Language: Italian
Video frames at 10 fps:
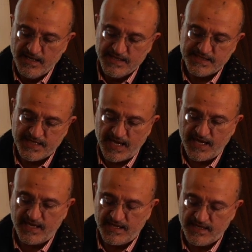è,
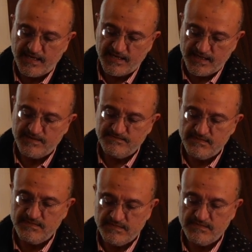eh,
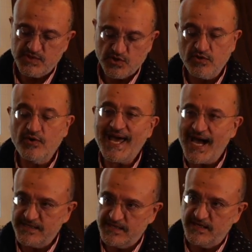sono
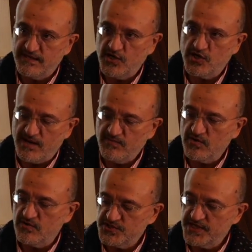nate, diciamo
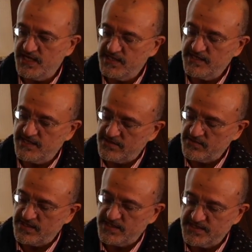così, all'interno
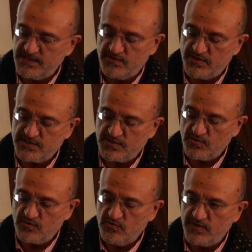delle singole
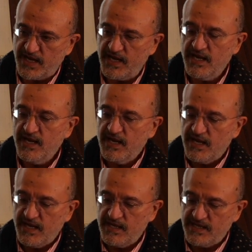strutture
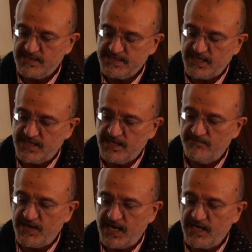
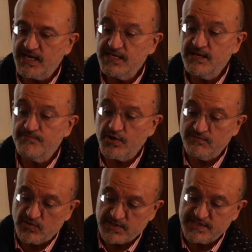iniziative anche di
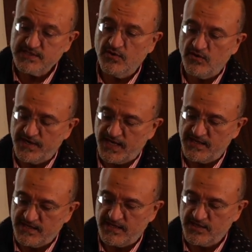promozione
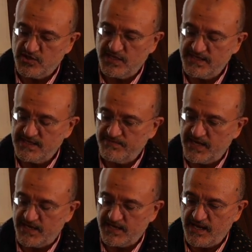della scienza
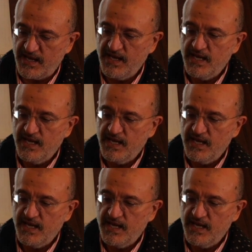aperta.